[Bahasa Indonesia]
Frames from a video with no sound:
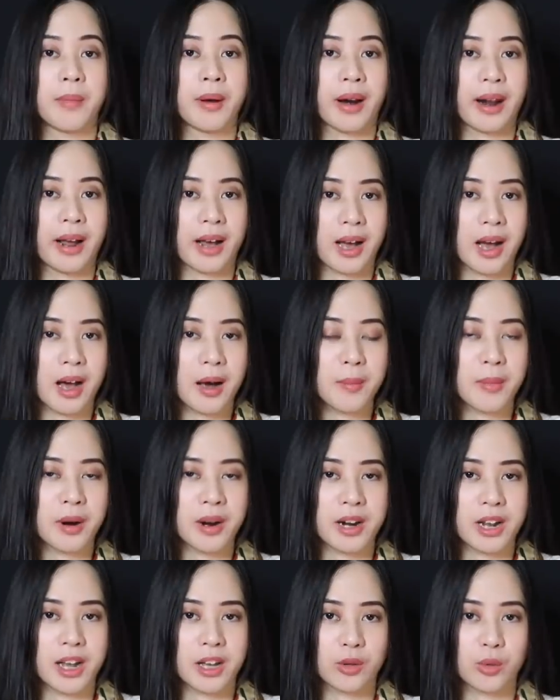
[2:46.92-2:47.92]
mereka
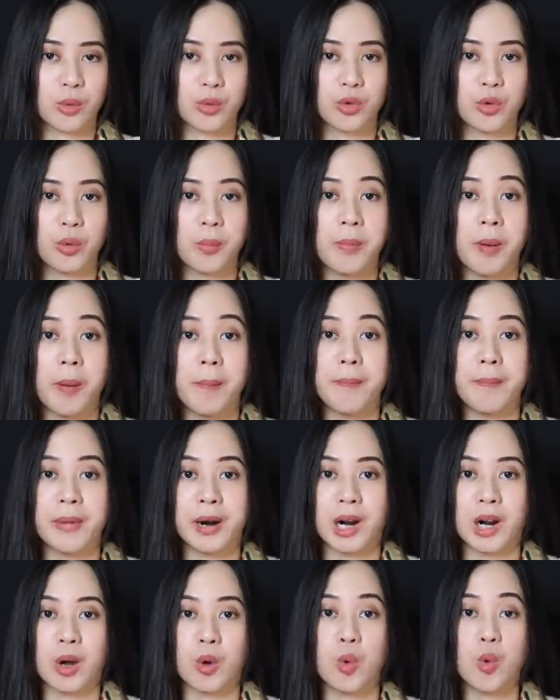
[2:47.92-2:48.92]
berniat untuk
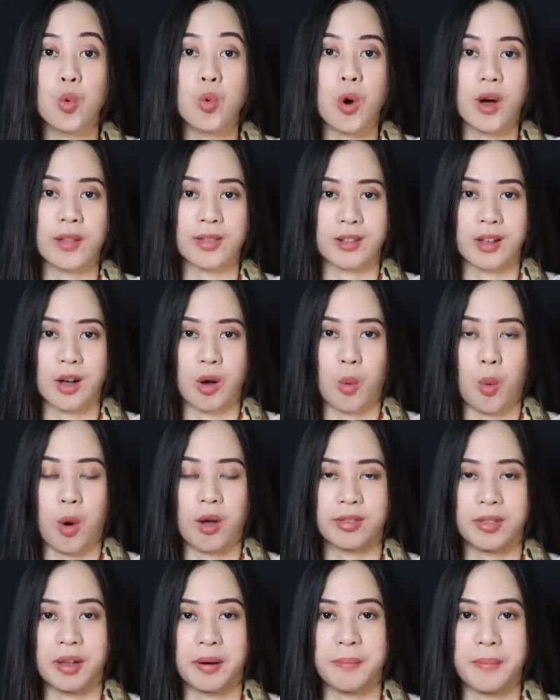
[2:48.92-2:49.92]
memperkuat
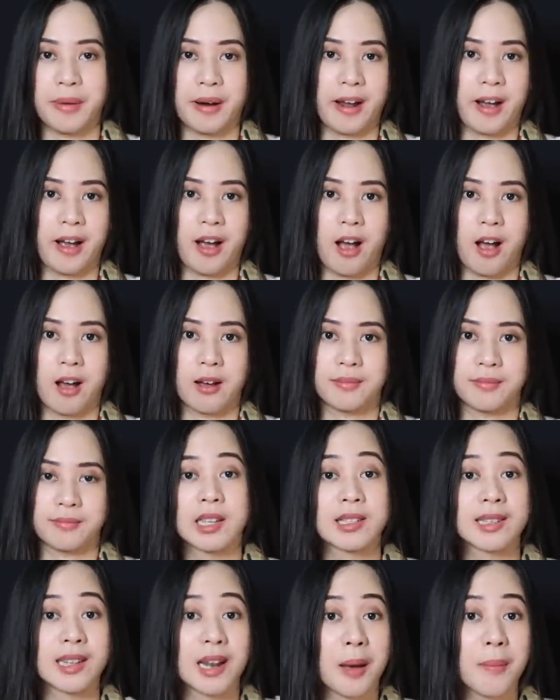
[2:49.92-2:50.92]
kekuatan mereka.
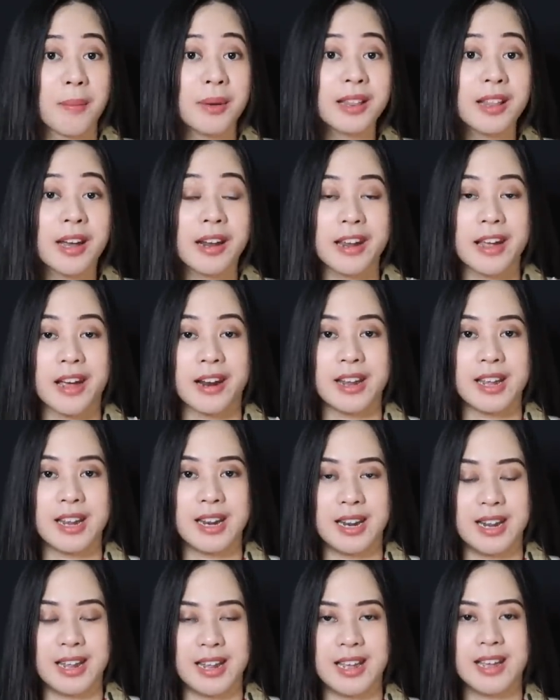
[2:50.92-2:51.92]
Selama tarian
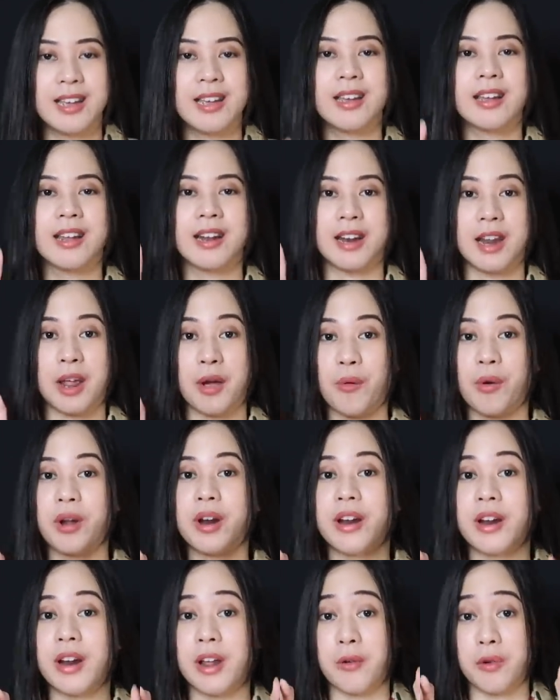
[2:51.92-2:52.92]
ini, dewa
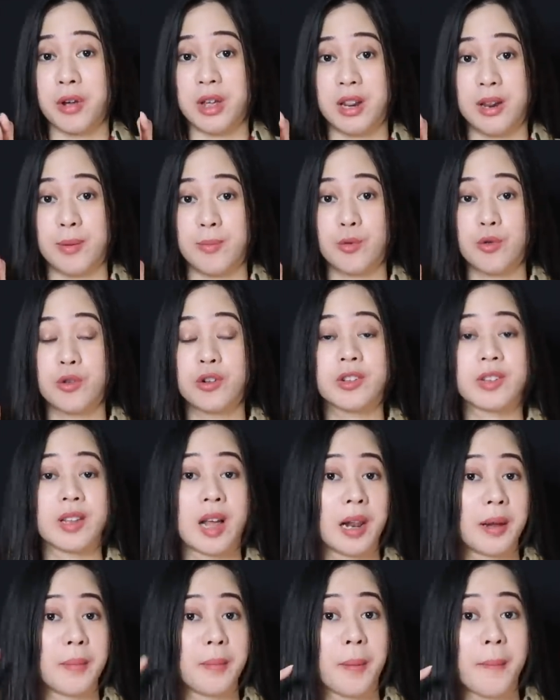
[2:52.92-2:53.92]
dan dewi ini pun
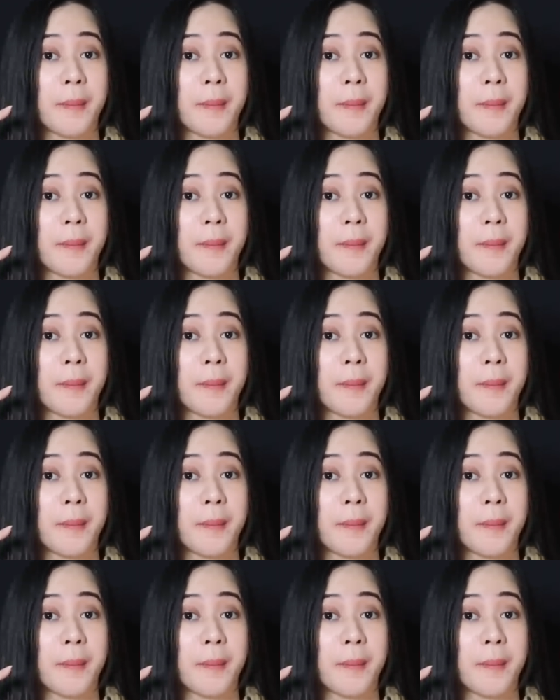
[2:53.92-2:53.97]
saling